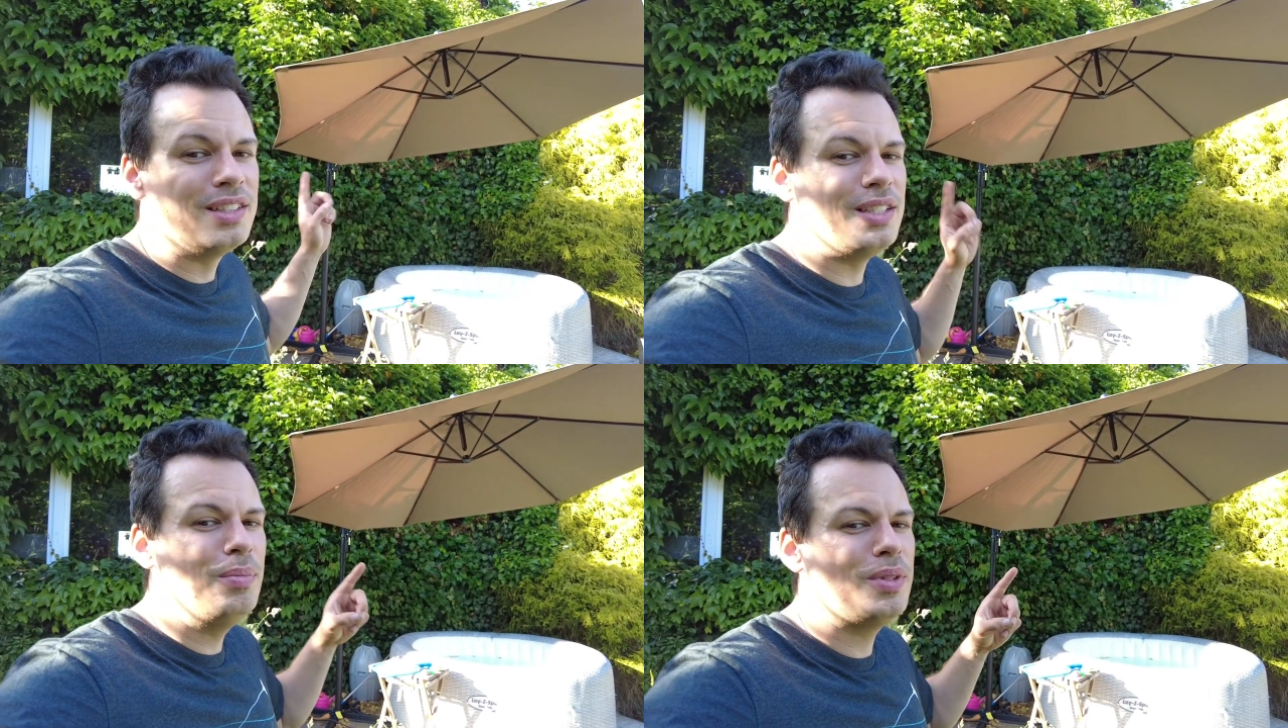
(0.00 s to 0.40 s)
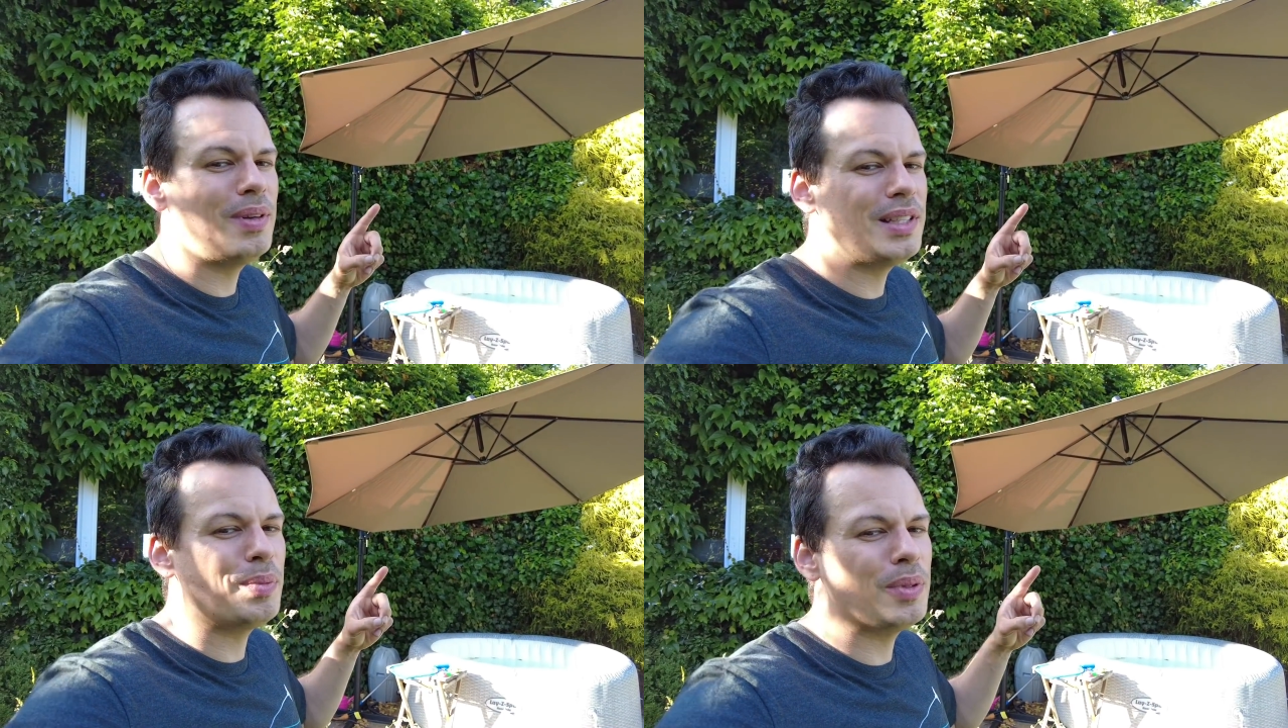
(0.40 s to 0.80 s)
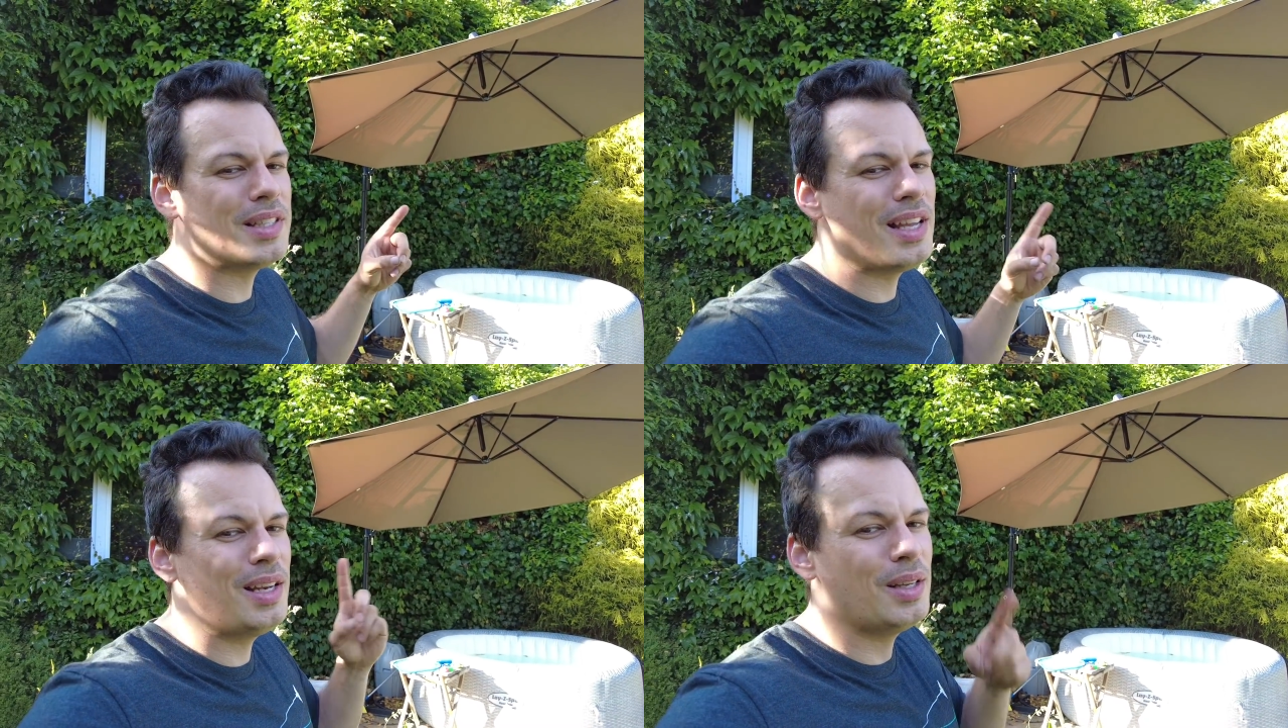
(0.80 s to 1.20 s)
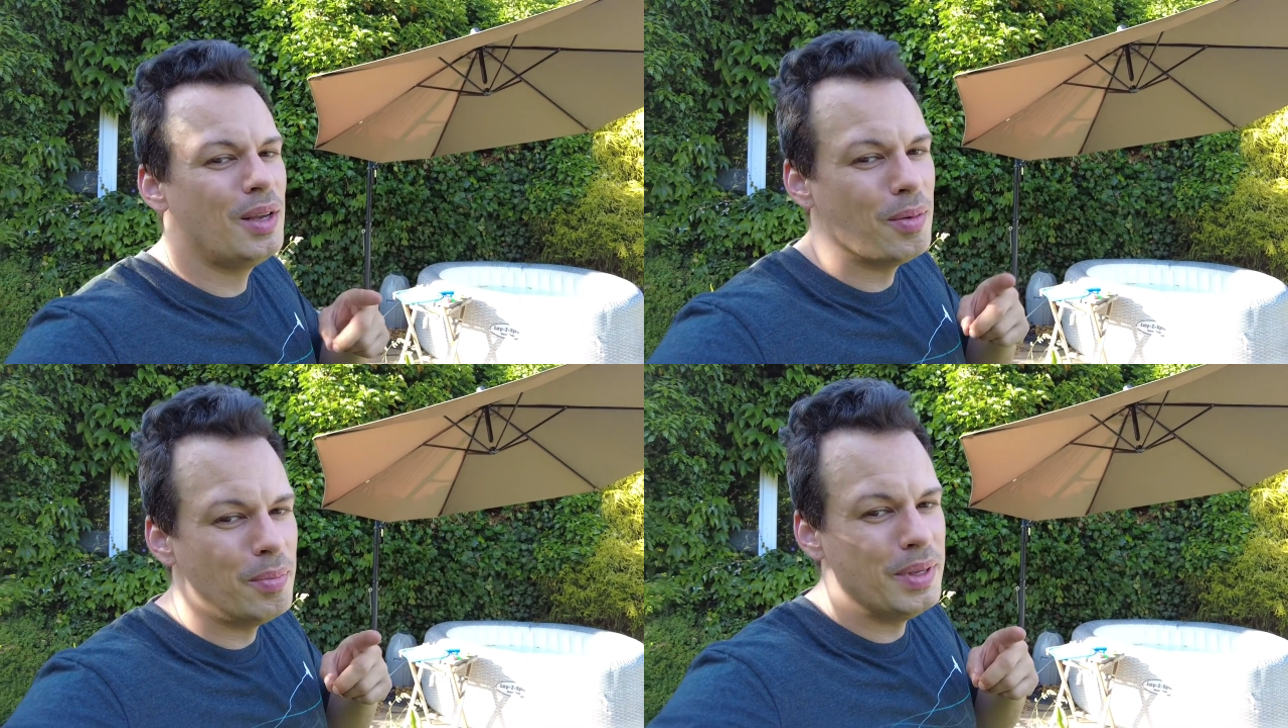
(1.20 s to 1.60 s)
27%
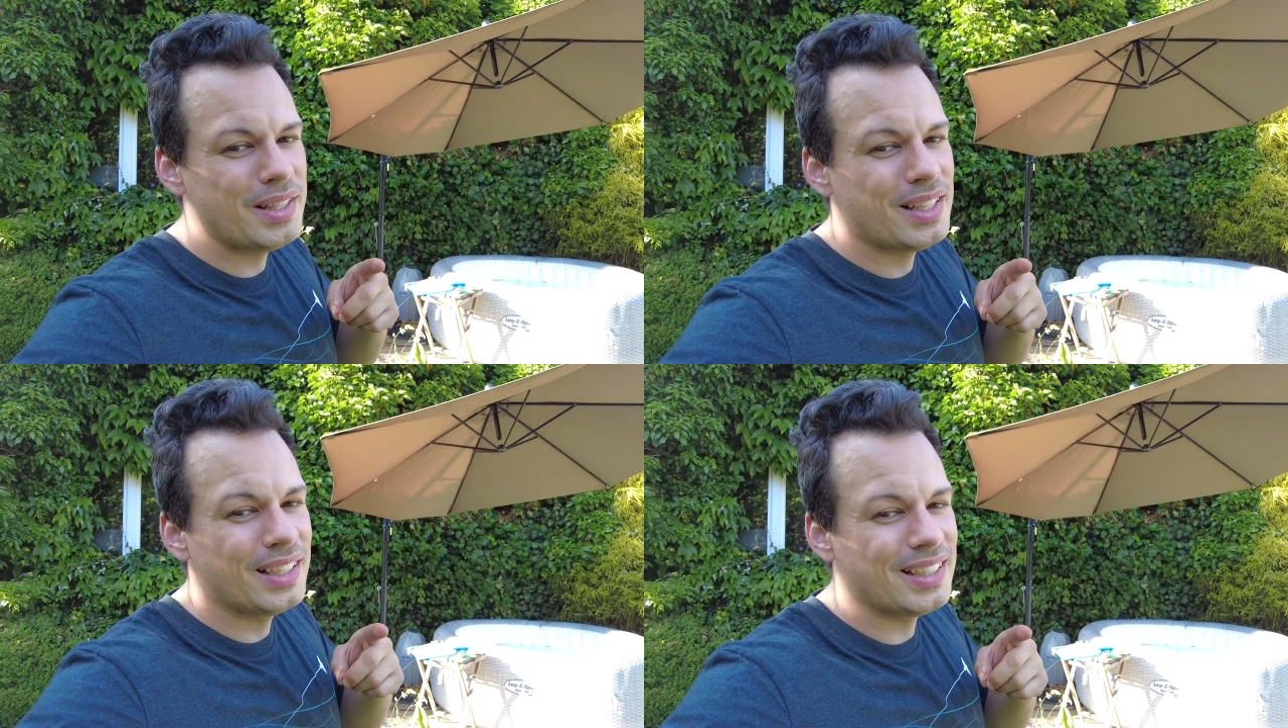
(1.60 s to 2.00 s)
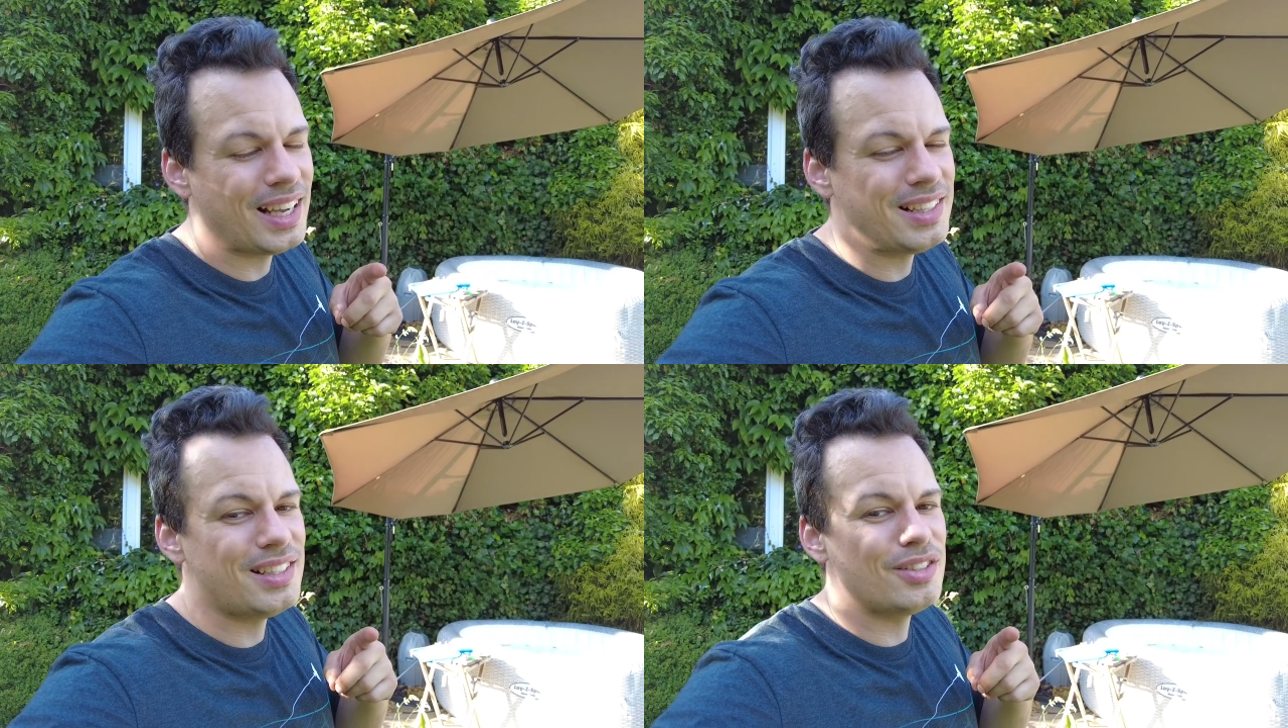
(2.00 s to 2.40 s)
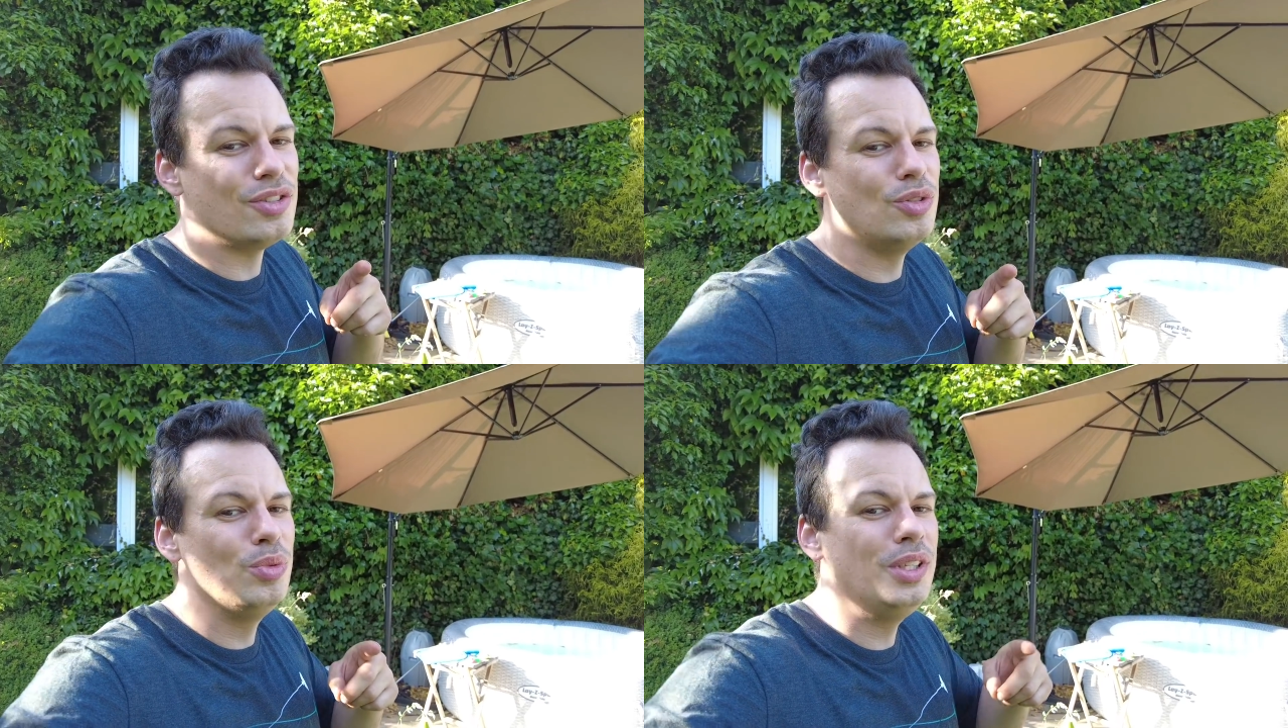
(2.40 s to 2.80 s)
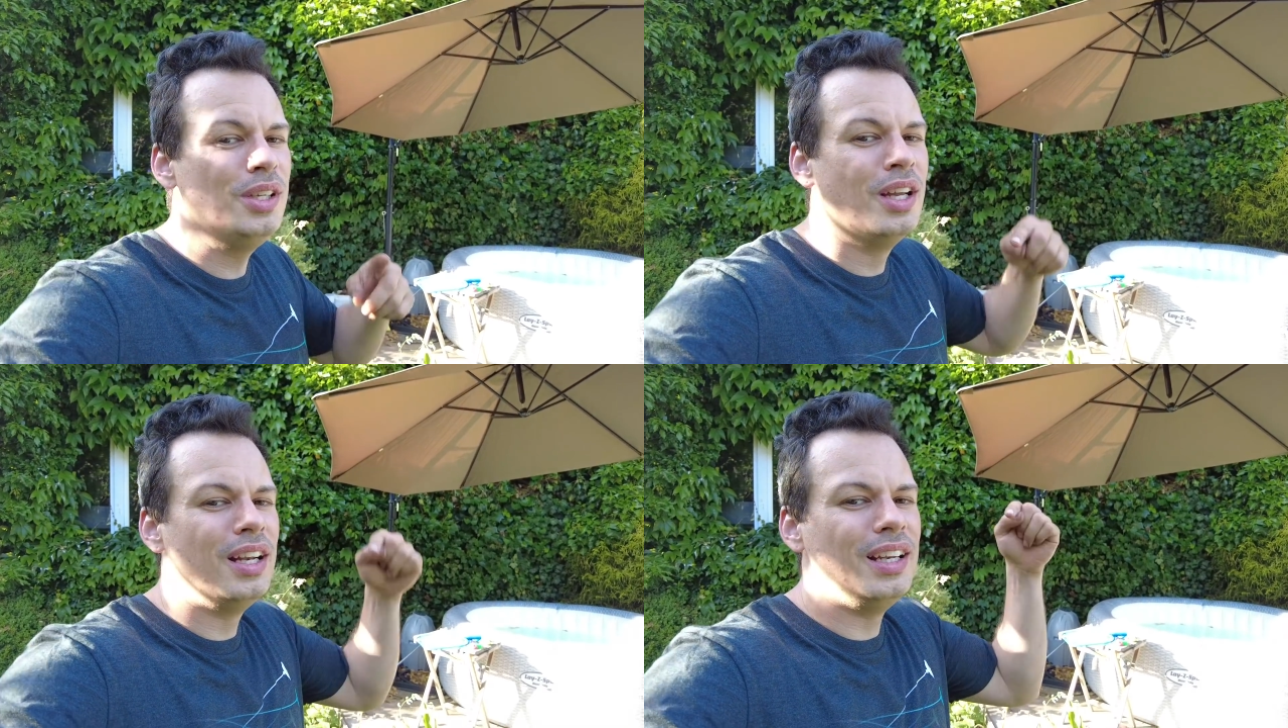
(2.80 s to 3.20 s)
bis 30. Juni.